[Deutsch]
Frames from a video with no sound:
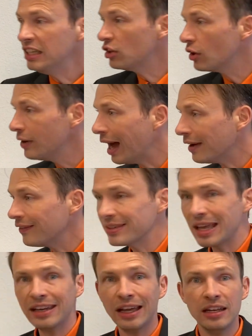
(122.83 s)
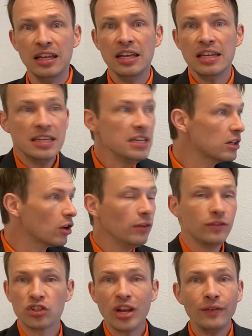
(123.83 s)
hier können wir was ändern, hier
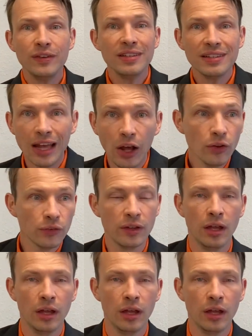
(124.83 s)
könnten wir Chef, wie sieht's aus?